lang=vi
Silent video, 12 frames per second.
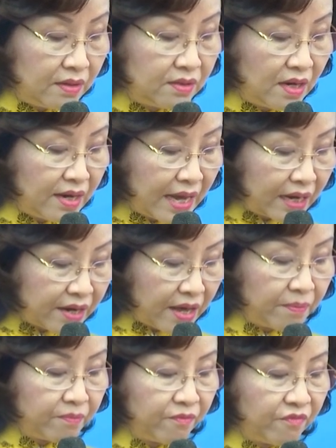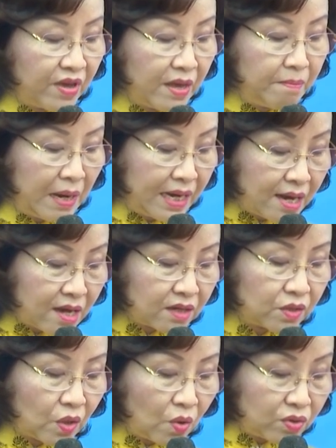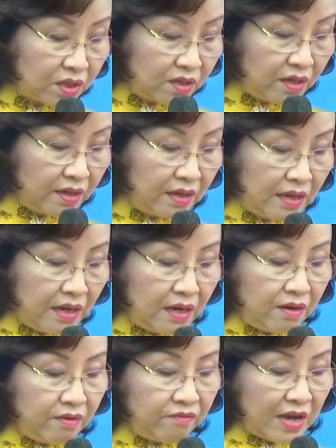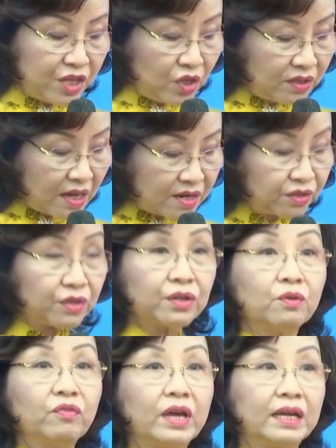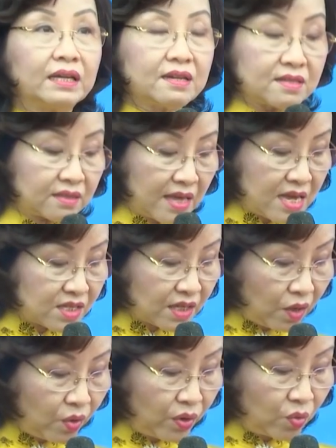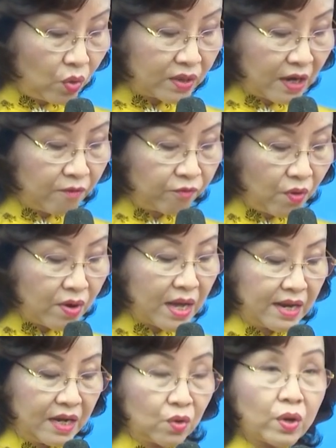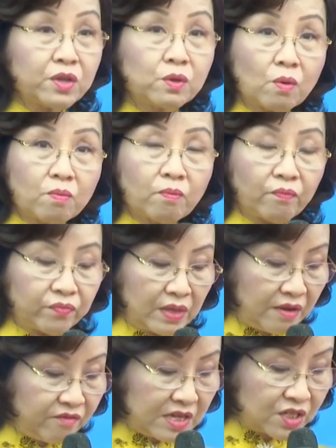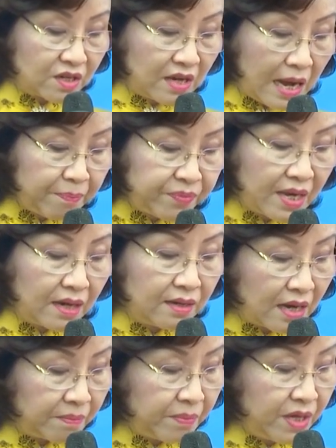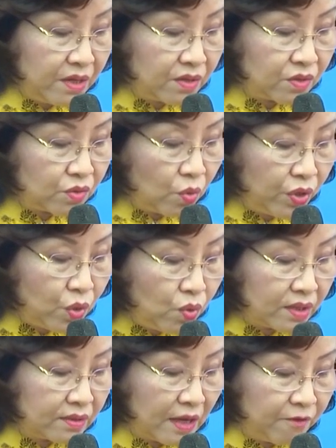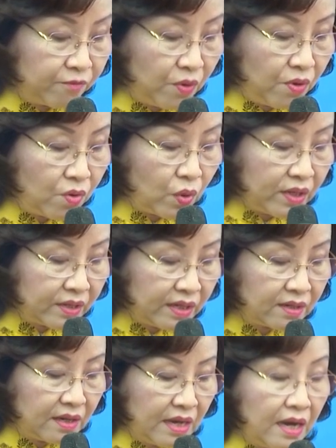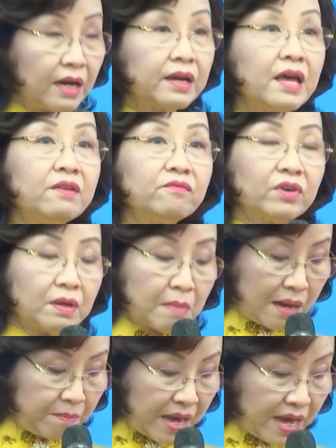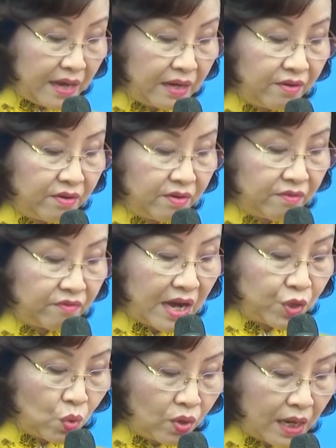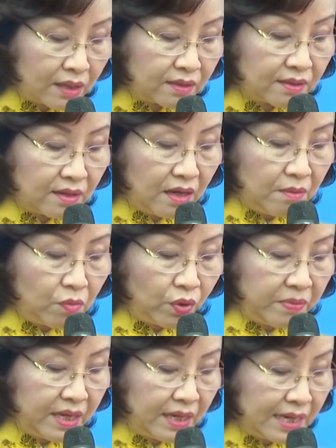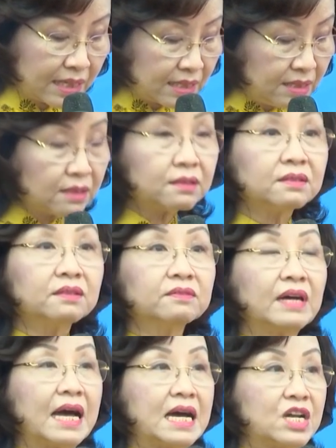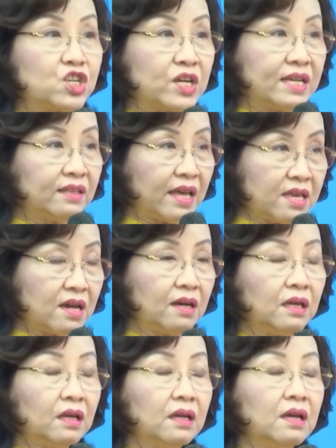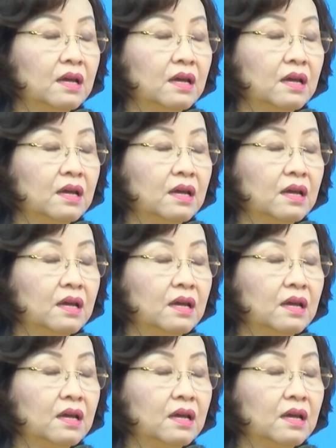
những nét đẹp về mảnh đất con người và những thành tựu về kinh tế xã hội của thành phố Đà Nẵng nói chung và sự hấp dẫn đặc biệt của du lịch thành phố nói riêng đến với bạn bè và du khách ở mọi miền đất nước và trên thế giới.